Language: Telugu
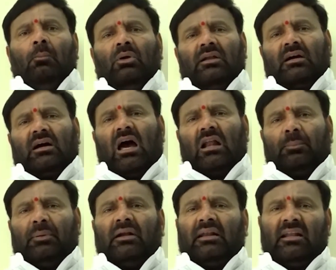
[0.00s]
మొన్న
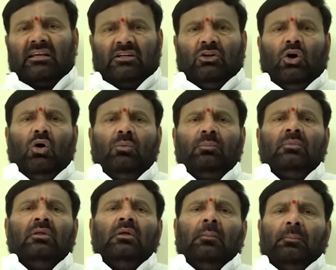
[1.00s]
కార్పొరేటర్ ఎలక్షన్లో
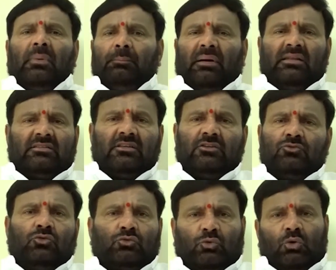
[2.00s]
మరి పరిస్థితి
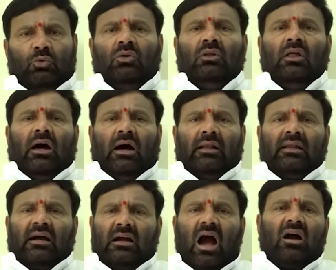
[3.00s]
చూసుకోరు అన్న
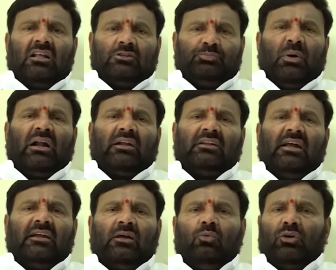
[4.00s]
కాంగ్రెస్ పార్టీ
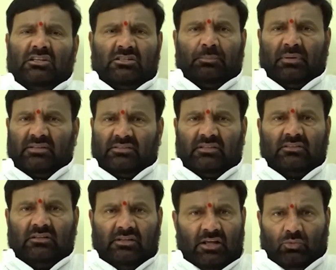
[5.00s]
అంటే ఓటేసే
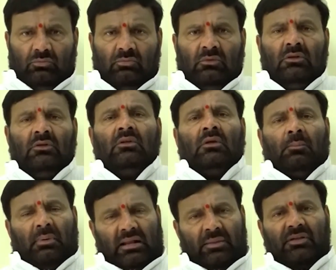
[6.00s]
పరిస్థితి లేరు
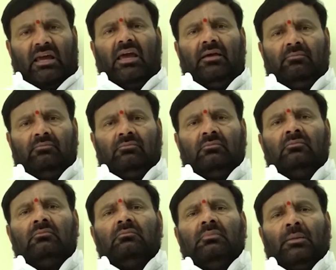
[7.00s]
మరి అందుకే
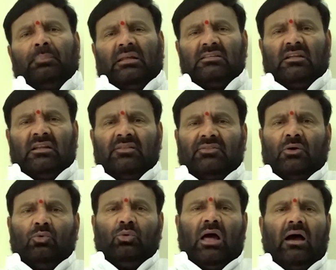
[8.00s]
మరి ప్రజలంతా
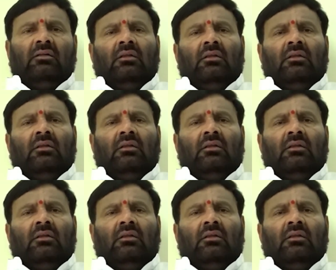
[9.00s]
కూడా